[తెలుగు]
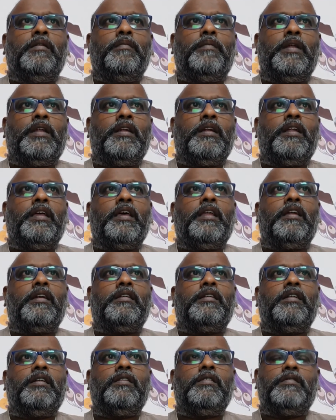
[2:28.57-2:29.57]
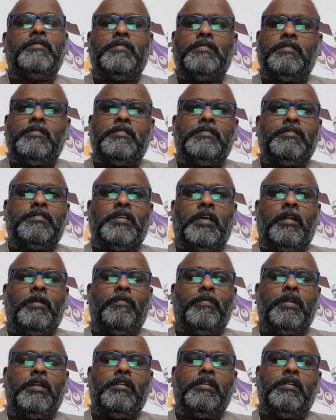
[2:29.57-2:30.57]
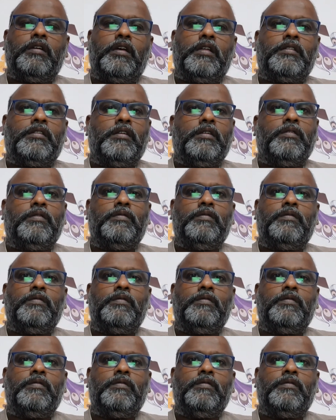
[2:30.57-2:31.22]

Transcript: మన డైరెక్టరు సాల్మన్ అతను